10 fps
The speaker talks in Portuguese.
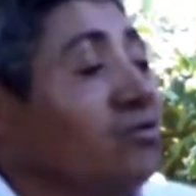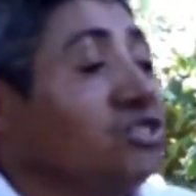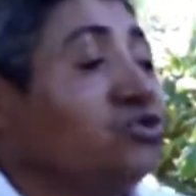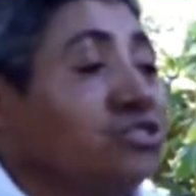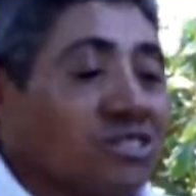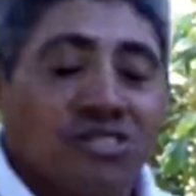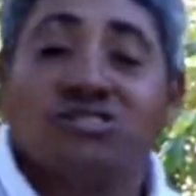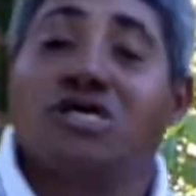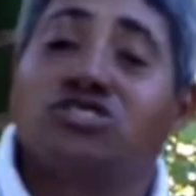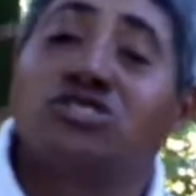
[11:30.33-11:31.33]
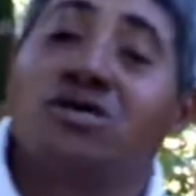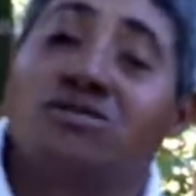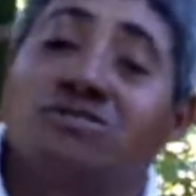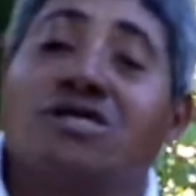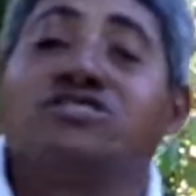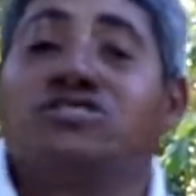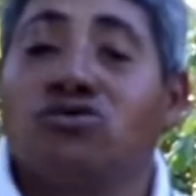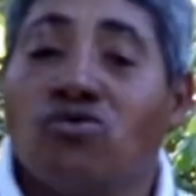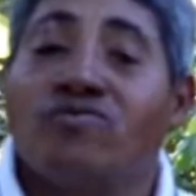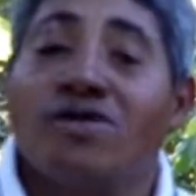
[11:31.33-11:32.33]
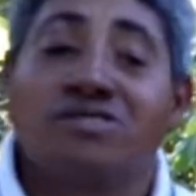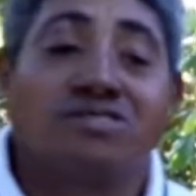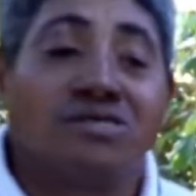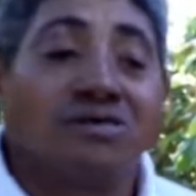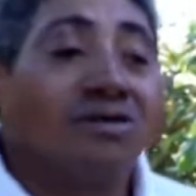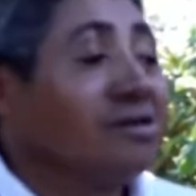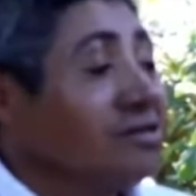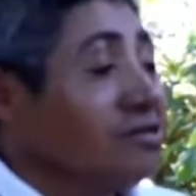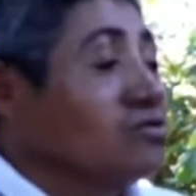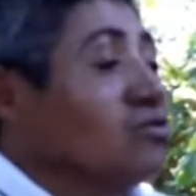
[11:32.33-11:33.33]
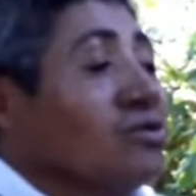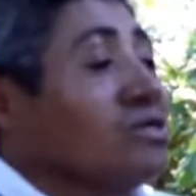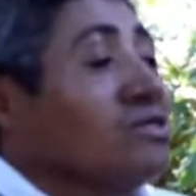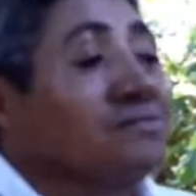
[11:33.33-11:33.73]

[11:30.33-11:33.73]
de hoje. Já tem sete anos. Olha que legal. E eu tô aqui.